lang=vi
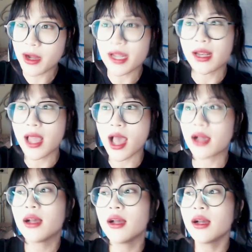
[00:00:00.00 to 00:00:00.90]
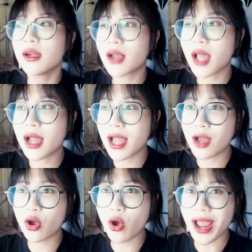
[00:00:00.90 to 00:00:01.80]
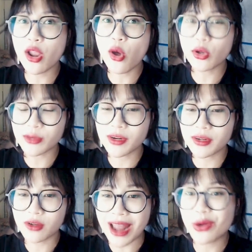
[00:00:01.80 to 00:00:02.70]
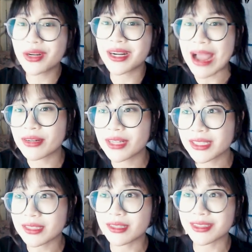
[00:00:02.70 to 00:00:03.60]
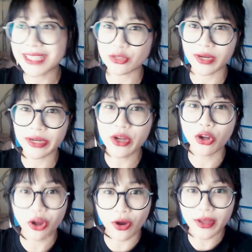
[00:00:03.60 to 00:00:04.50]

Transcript: đến là là là gọi alo xong rồi đứa, alo đứa nào đứa tự tự chạy xuống lấy đồ thôi